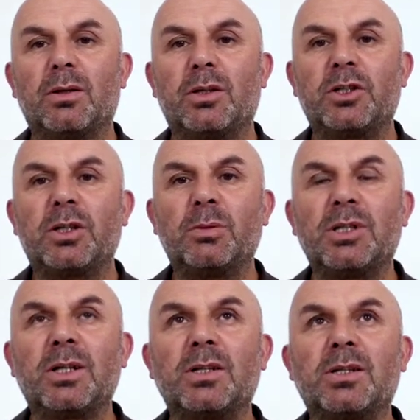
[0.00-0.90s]
İşte
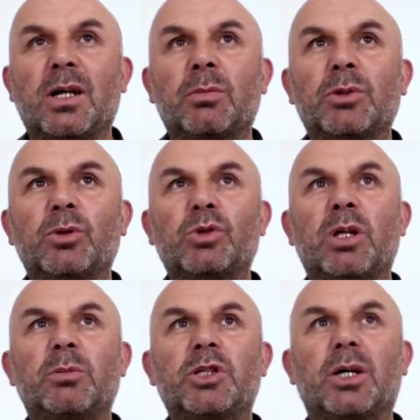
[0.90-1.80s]
biz de İslam'ı
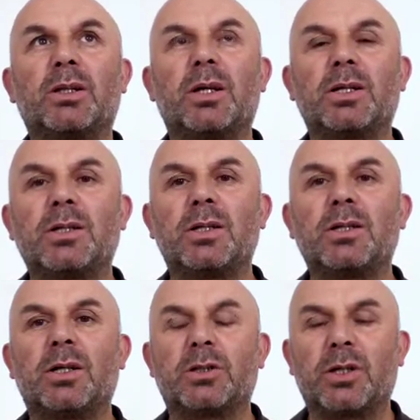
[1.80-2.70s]
güzel bir şekilde yazar,
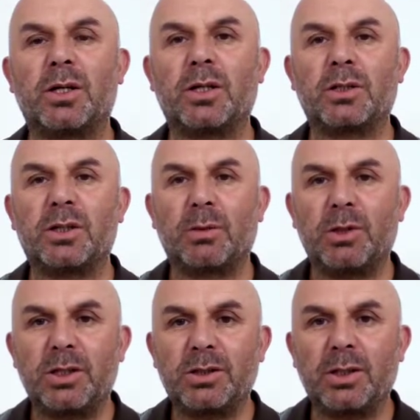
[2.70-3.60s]
yaşar,
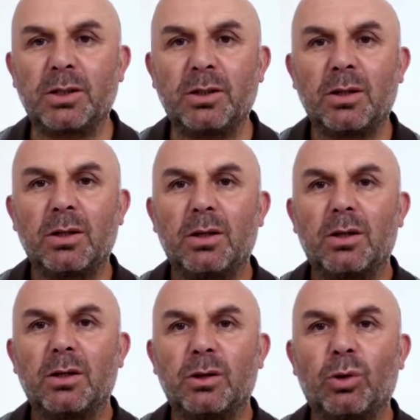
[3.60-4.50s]
yaşayabilirsek
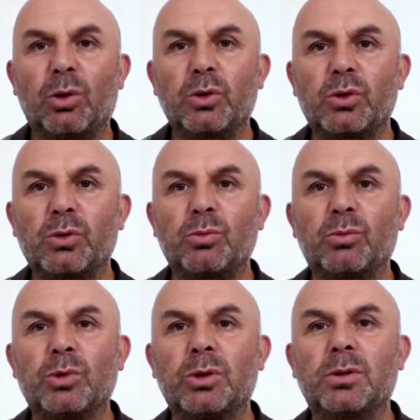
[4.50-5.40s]
o
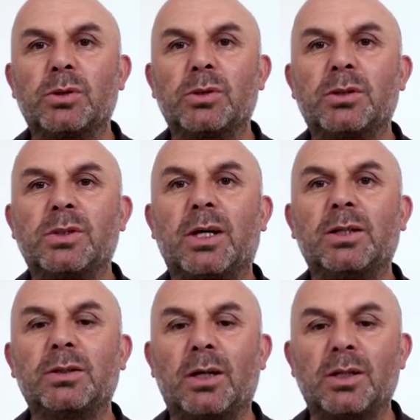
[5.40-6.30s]
e,
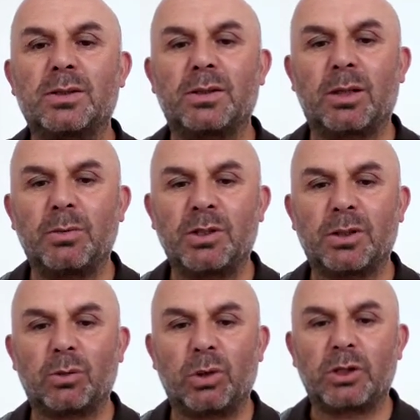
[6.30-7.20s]
saadet asrına biz de
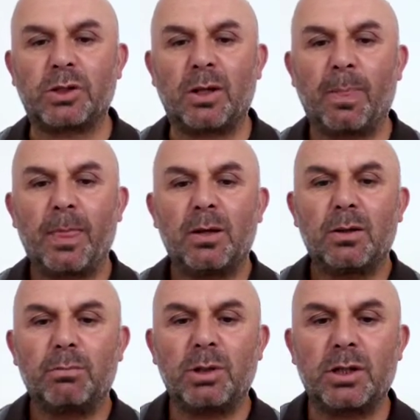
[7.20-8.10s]

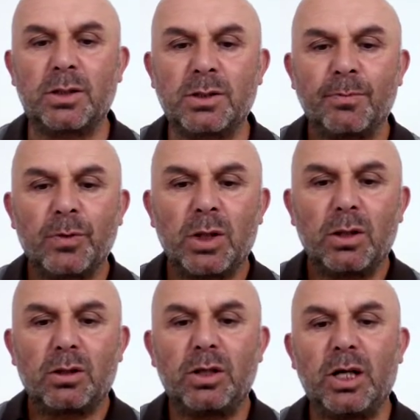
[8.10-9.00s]
ulaşabiliriz.
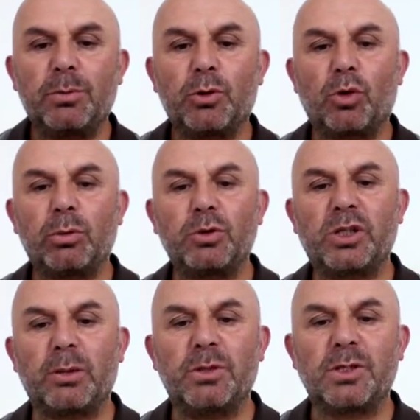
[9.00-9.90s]
Diğer bir konumuz
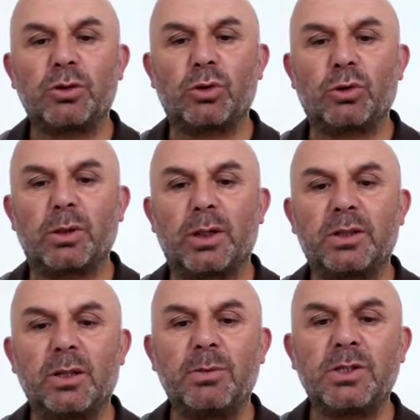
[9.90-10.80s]
temizlik çocuklar.
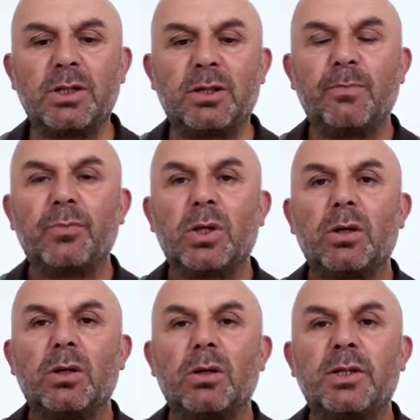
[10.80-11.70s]
Temizlik
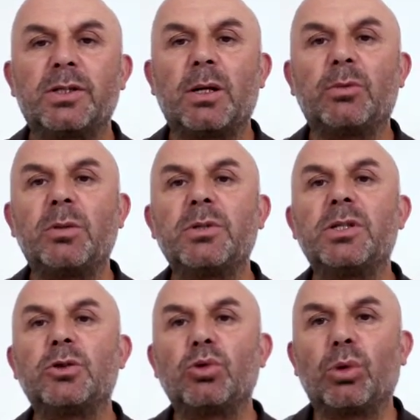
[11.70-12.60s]
İslam
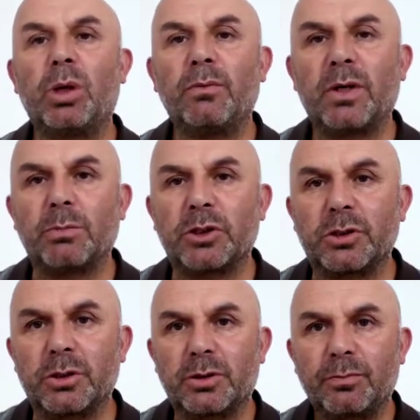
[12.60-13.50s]
temizliğe çok önem
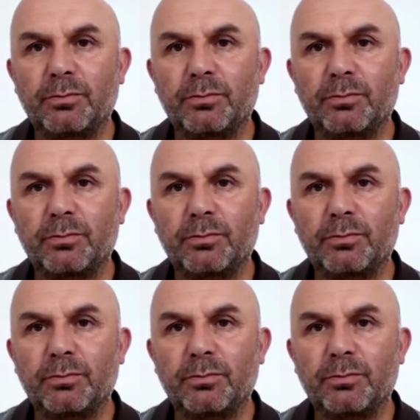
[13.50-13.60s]
vermiştir.